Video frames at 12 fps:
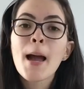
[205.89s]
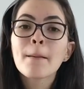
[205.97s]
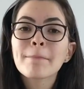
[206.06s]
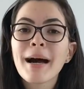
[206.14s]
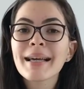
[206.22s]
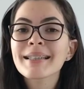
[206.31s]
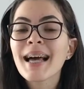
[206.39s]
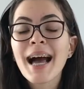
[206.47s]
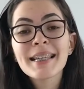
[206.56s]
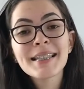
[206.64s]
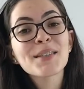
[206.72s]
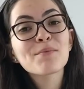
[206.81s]
Mas
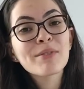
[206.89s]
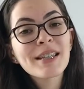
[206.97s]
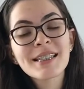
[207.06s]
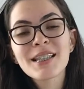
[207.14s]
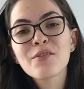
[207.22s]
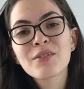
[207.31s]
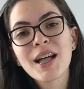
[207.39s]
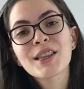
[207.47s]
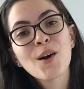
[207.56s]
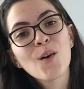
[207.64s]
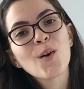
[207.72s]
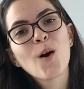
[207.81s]
a gente não precisa ficar
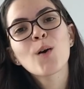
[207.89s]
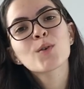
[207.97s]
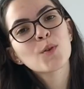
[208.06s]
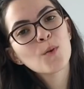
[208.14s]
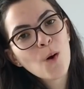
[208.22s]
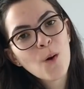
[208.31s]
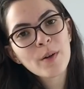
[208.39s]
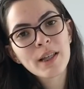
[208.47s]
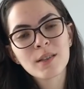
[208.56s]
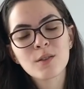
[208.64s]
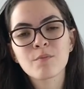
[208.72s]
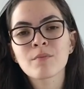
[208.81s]
neurótico com
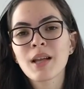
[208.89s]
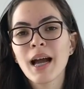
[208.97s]
isso.